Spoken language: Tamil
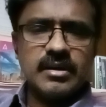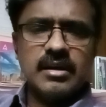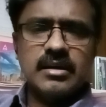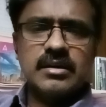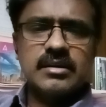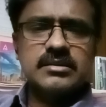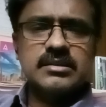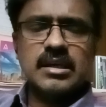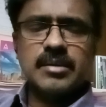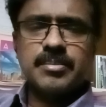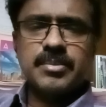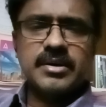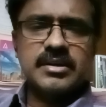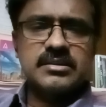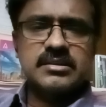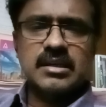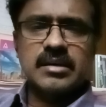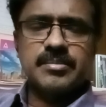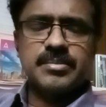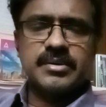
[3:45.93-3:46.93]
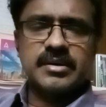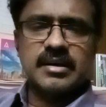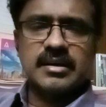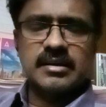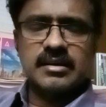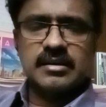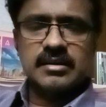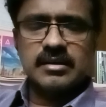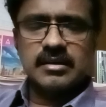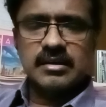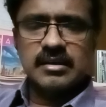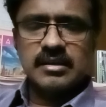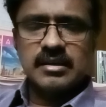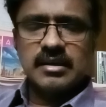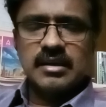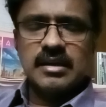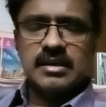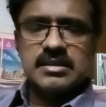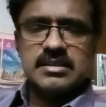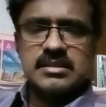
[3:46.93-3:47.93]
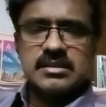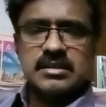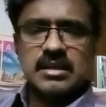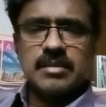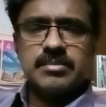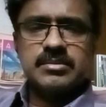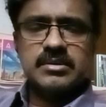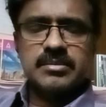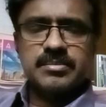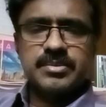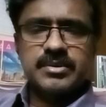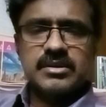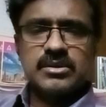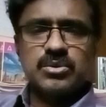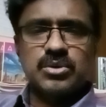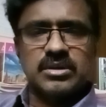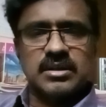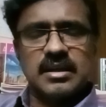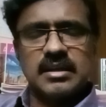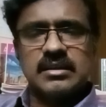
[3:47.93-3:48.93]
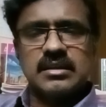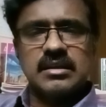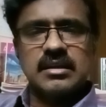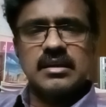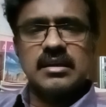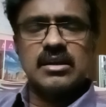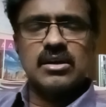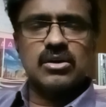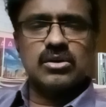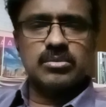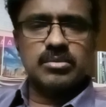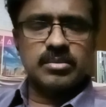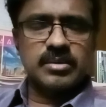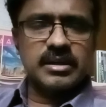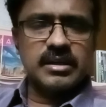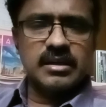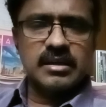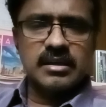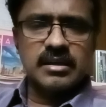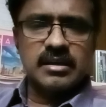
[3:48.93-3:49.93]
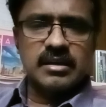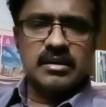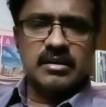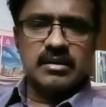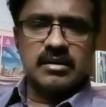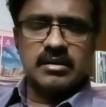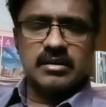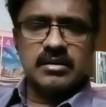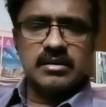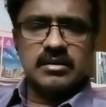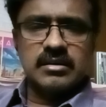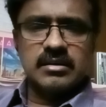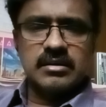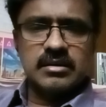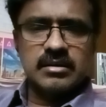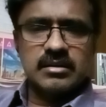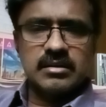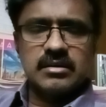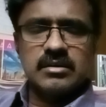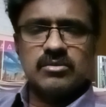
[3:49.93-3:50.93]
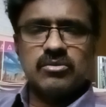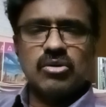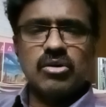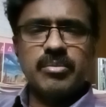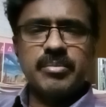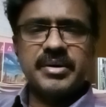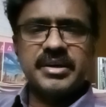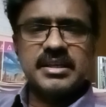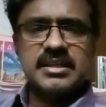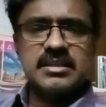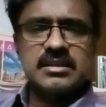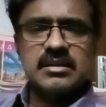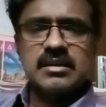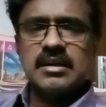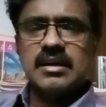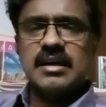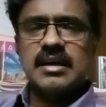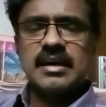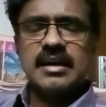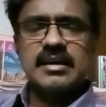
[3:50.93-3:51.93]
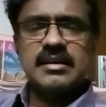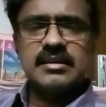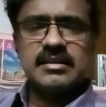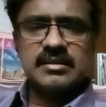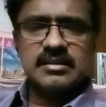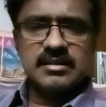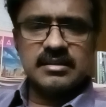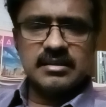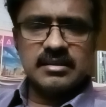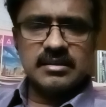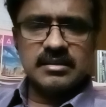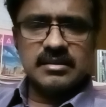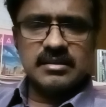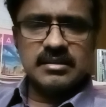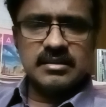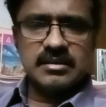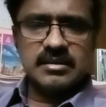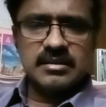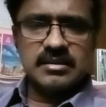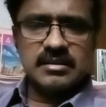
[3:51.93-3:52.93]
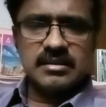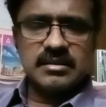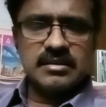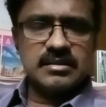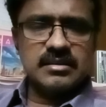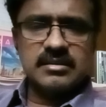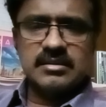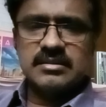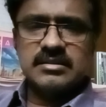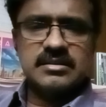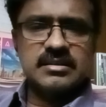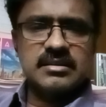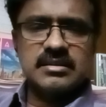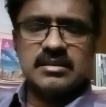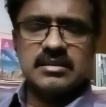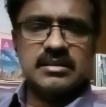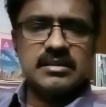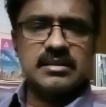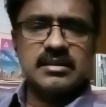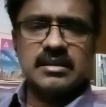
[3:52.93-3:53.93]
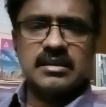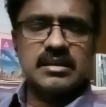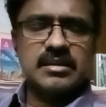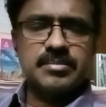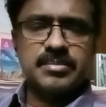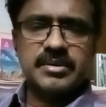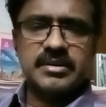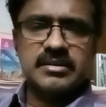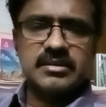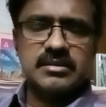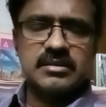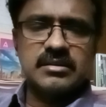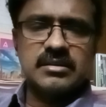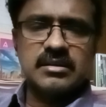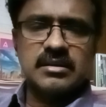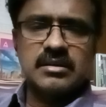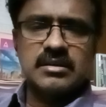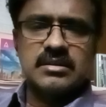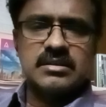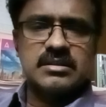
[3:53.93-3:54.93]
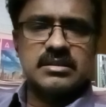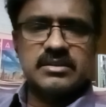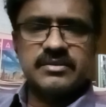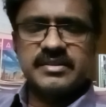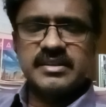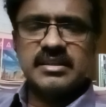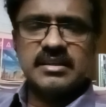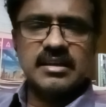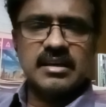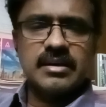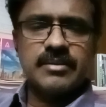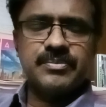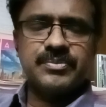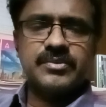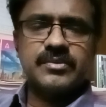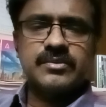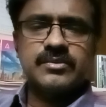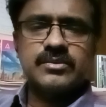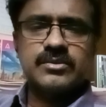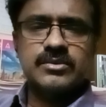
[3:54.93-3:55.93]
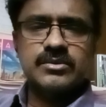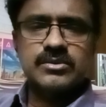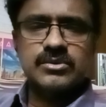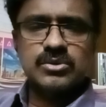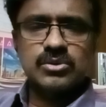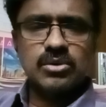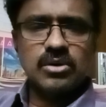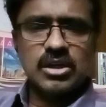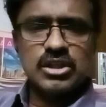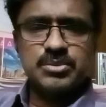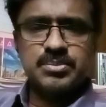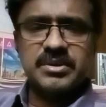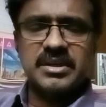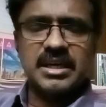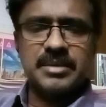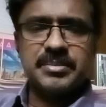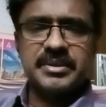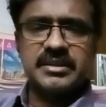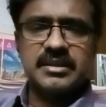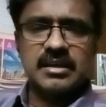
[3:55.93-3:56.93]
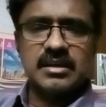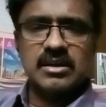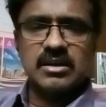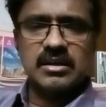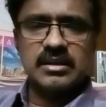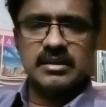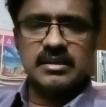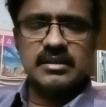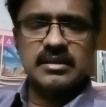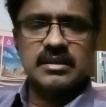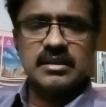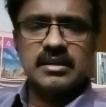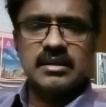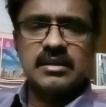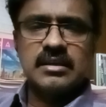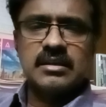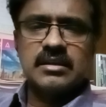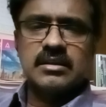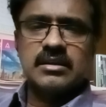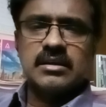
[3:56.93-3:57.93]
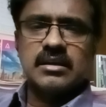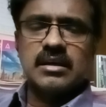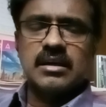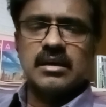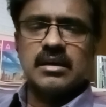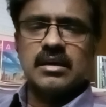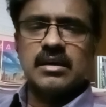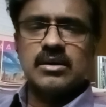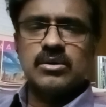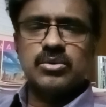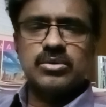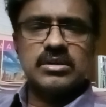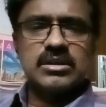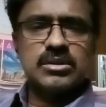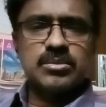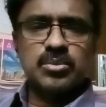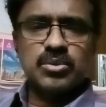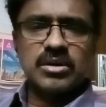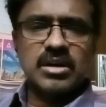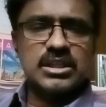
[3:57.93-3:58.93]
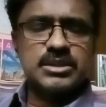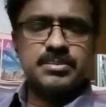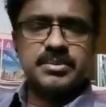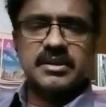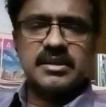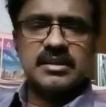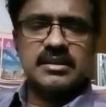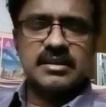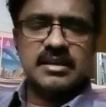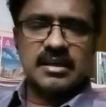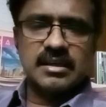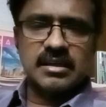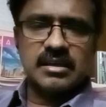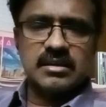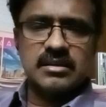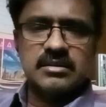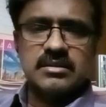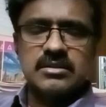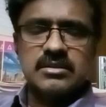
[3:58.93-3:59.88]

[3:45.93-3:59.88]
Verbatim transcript: அங்கே சாப்பாடு சாப்பிட்றாங்க சாப்பிட்ட பிறகு கொஞ்ச நேரத்தில் எல்லாருக்குமே வாமிட்டிங் அண்ட் டிசென்ட்ரி ஏற்படுது சிவியராக ஸோ ஹாஸ்பிட்டல் அட்மிட் ஆகிறாங்க ஒரு ரெண்டு மூணு ஹாஸ்பிட்டல் இருக்காங்க